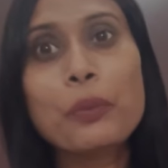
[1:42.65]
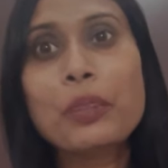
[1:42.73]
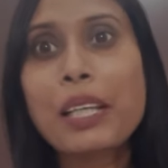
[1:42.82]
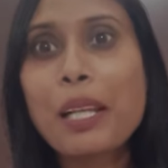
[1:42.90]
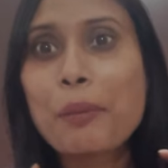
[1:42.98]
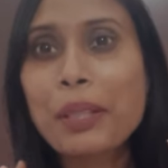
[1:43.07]

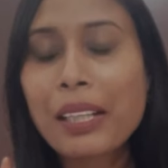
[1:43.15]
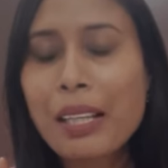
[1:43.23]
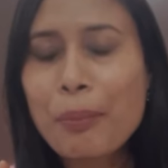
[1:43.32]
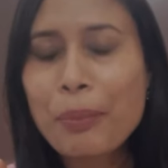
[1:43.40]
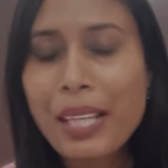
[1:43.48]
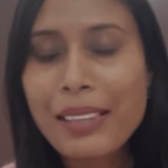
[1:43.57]
उनका नाम है
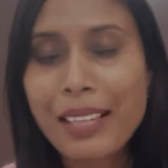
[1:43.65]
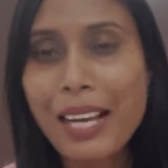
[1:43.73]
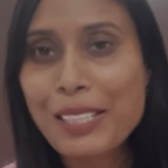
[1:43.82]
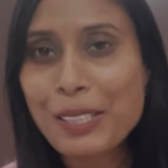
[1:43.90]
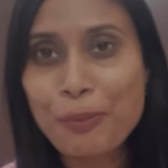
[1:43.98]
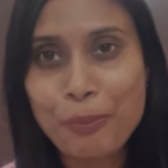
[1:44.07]
कल्पना
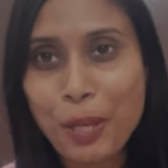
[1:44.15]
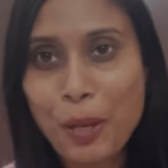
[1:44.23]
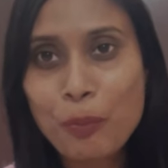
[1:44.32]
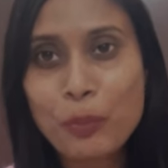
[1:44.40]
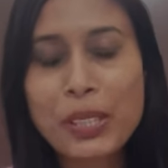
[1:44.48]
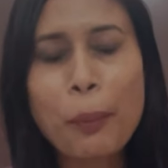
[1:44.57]
दास
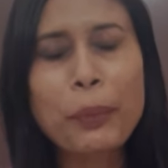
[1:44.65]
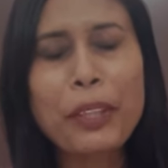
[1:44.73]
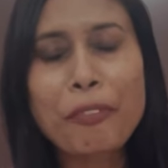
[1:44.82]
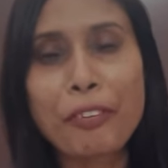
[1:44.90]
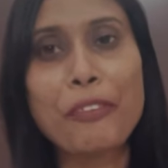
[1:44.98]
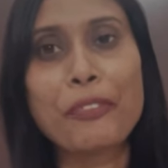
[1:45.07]
मैम
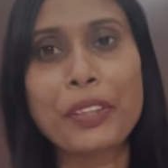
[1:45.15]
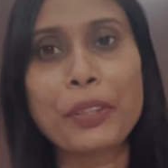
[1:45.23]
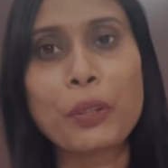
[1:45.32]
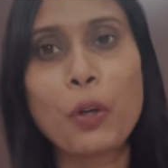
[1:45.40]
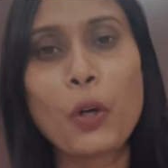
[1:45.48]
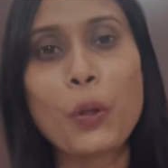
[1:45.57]
सबकी
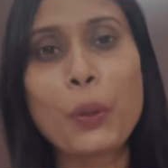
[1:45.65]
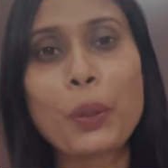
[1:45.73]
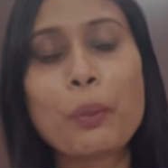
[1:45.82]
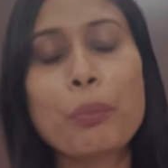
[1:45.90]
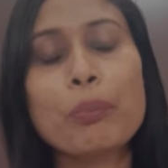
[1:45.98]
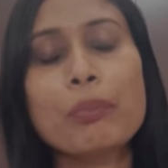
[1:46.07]
फेवरेट
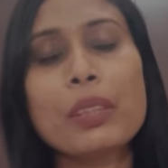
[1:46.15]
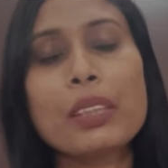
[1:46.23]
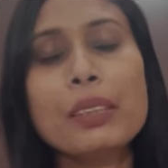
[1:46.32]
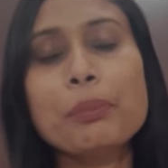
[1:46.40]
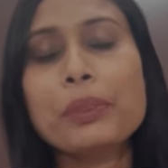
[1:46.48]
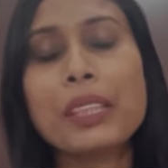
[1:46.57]
और
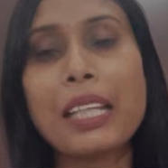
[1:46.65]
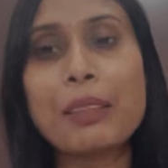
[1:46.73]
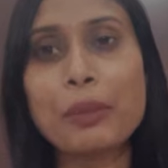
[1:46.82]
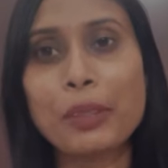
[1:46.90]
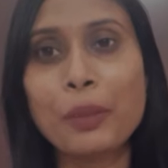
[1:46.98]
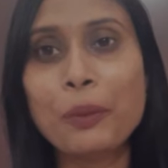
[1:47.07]
मतलब क्या
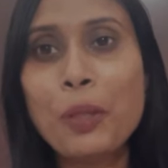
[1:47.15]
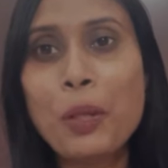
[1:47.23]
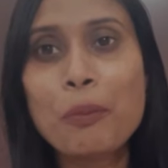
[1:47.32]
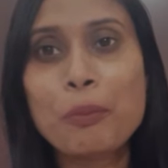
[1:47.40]
ही बताऊँ